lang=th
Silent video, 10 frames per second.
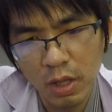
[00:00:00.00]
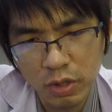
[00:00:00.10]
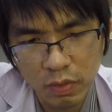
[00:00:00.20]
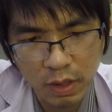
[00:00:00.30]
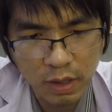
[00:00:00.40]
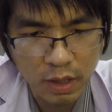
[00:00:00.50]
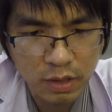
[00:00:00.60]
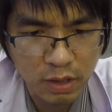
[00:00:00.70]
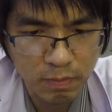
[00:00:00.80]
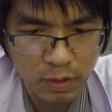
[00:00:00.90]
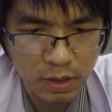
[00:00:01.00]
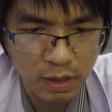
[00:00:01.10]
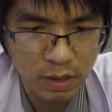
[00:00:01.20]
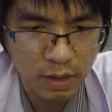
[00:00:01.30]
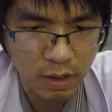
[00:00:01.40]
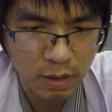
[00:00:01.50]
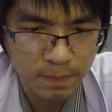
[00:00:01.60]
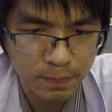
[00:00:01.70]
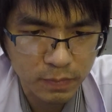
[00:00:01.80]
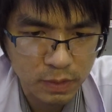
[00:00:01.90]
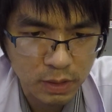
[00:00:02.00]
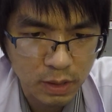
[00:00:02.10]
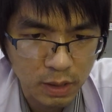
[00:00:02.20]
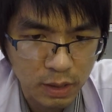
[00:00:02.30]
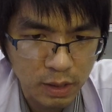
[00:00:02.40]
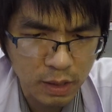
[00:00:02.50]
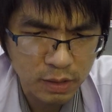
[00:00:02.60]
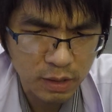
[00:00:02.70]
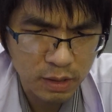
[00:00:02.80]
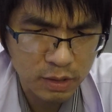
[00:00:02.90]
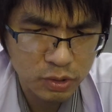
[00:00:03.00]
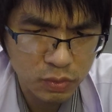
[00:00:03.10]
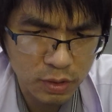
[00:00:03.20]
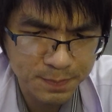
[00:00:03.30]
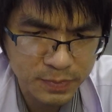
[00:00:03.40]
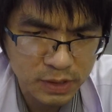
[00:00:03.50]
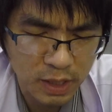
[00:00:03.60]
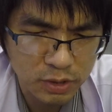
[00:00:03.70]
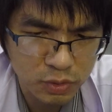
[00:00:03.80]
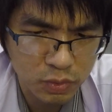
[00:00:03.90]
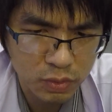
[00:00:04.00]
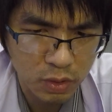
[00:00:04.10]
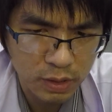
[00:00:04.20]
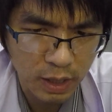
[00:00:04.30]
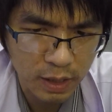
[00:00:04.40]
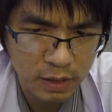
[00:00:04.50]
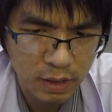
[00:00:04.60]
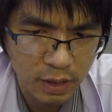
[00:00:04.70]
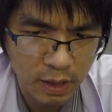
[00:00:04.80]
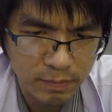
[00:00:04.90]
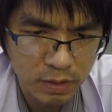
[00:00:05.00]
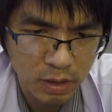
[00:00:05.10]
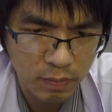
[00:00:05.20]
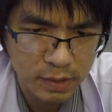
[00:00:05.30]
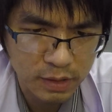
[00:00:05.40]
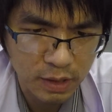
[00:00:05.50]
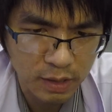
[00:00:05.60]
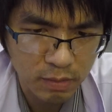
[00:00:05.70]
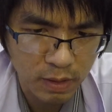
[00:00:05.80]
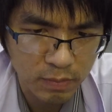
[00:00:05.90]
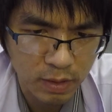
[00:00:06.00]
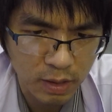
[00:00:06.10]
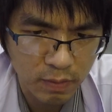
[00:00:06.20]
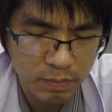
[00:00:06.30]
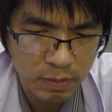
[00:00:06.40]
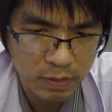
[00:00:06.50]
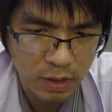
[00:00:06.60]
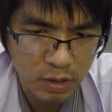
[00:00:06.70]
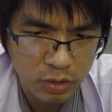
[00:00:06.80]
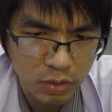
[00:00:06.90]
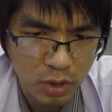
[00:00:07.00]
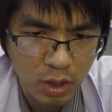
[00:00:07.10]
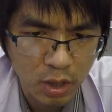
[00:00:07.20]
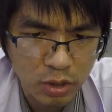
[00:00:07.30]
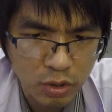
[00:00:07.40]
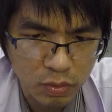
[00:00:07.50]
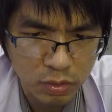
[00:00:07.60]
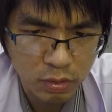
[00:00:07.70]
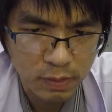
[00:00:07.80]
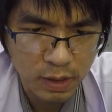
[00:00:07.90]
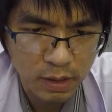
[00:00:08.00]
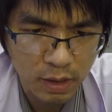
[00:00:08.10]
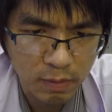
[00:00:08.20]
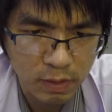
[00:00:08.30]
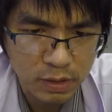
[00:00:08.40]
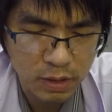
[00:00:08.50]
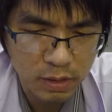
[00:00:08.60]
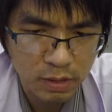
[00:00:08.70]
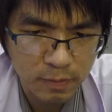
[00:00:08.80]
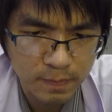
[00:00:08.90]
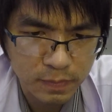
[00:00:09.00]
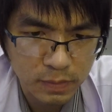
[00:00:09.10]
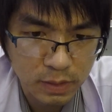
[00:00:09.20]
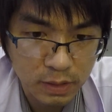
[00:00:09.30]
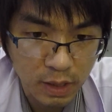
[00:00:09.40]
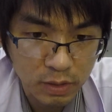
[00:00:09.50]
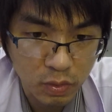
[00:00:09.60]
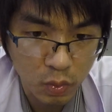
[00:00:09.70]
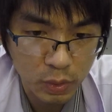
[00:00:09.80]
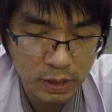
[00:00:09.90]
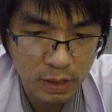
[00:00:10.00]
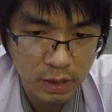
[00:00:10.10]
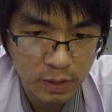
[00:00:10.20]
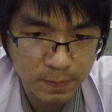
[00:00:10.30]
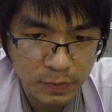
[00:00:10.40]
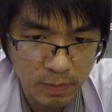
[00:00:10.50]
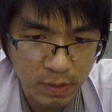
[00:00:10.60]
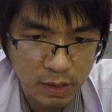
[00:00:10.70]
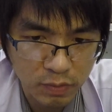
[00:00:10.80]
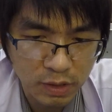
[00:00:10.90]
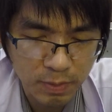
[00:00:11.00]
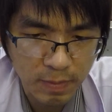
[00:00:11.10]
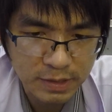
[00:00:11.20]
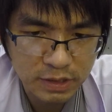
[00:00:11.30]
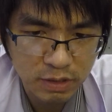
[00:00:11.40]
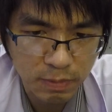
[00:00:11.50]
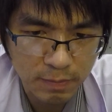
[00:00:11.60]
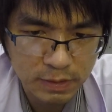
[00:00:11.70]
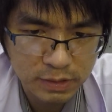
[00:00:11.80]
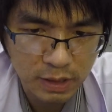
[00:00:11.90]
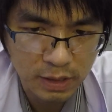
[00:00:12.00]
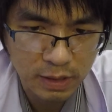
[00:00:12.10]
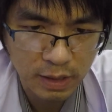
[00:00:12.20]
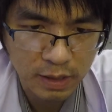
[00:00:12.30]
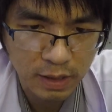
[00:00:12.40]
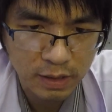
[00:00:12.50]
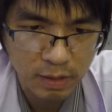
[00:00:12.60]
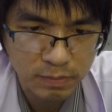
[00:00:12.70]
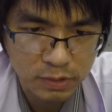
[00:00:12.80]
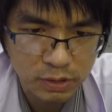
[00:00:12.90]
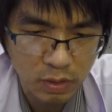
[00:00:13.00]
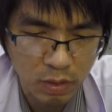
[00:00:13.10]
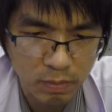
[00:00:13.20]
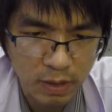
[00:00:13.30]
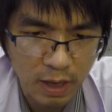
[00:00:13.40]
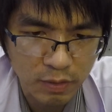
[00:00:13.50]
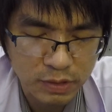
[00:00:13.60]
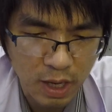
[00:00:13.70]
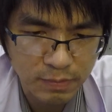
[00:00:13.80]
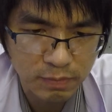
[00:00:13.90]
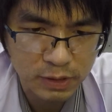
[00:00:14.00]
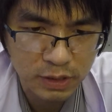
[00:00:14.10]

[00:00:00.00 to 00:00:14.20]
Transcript: ชนให้ได้ 70%นะฮะขณะที่กระทรวงสาธารณสุขของไทยถแถลงเมื่อวันจันทร์ที่ผ่านมาว่ามีประชาชนทั่วประเทศได้รับวัคซีนต้านโควิดนะฮะเข็มแรกอยู่ที่ประมาณ 48%และได้เข็ม2ราว 30%